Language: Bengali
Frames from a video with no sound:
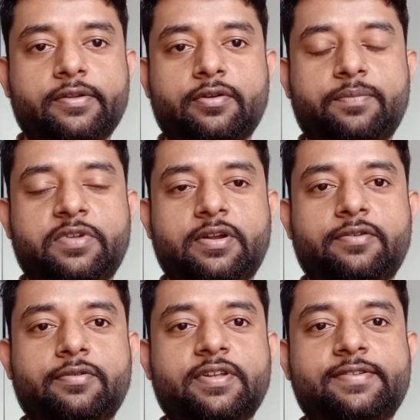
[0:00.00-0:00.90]
তো আপনারা
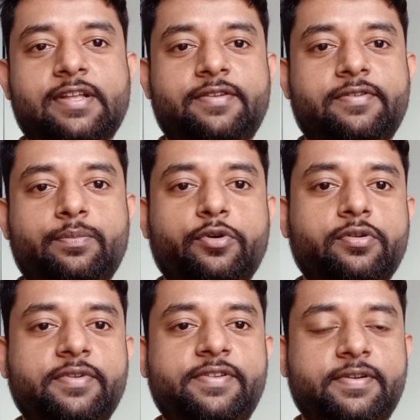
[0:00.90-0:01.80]
আসলে চ্যালেঞ্জের
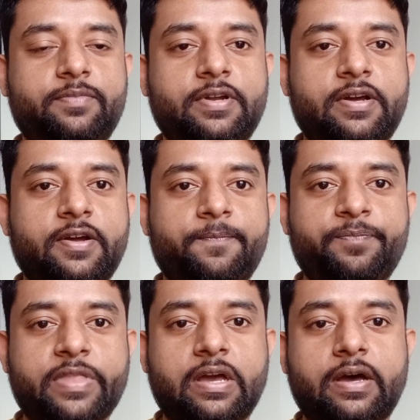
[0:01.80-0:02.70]
প্রথম স্টেপটা
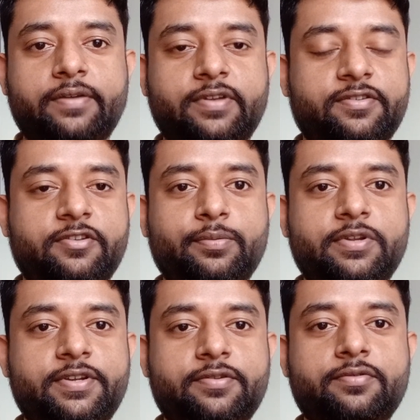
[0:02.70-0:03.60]

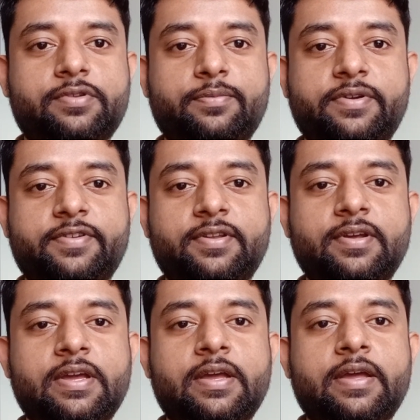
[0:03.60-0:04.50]
সাকসেসফুলি শেষ করতে পারছেন
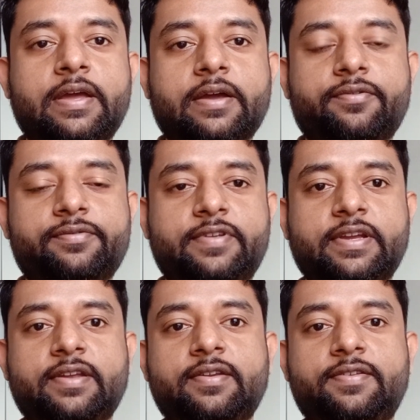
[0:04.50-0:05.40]
এখন
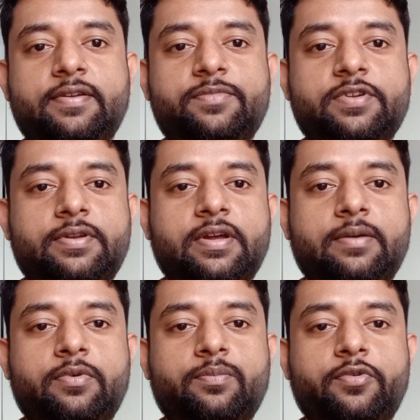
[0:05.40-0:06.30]
সেকেন্ড স্টেপ যেটা
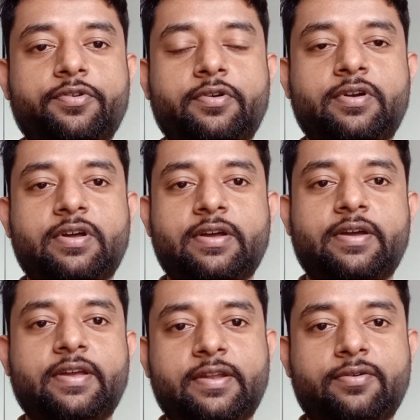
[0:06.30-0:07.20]
এবং
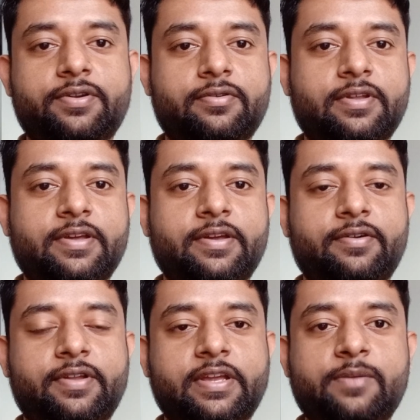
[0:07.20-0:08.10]
এটাও আসলে
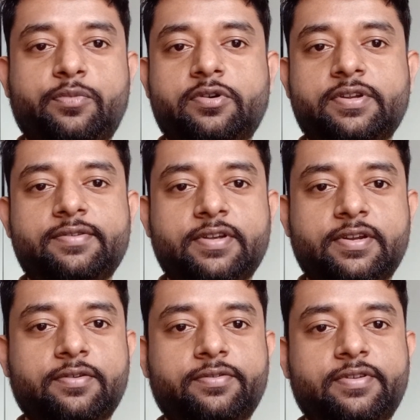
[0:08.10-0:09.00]
অনেক ইম্পর্ট্যান্ট
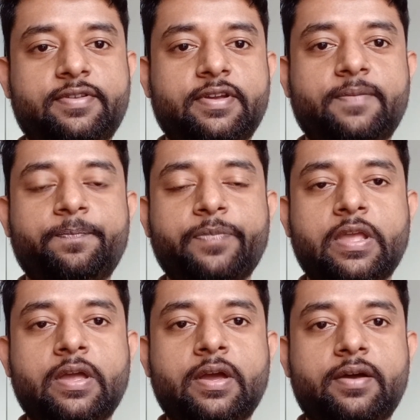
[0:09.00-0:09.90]
সেটা হচ্ছে যে
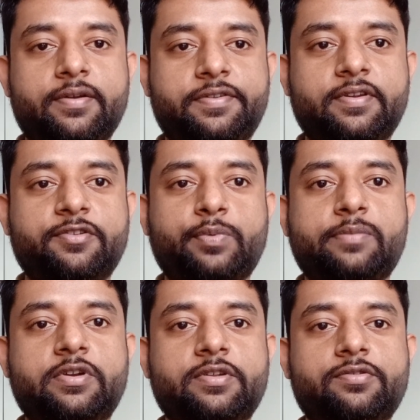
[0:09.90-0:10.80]
রেসিডেন্স
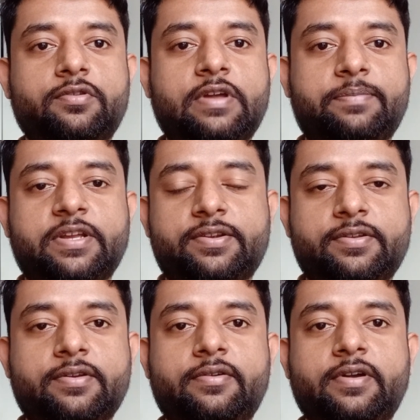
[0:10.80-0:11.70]
পারমিটের জন্য
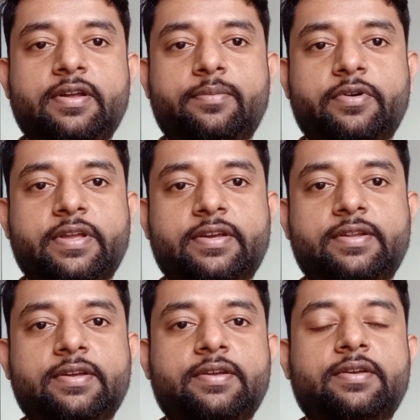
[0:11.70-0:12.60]
অ্যাপ্লিকেশন করা এবং এখানে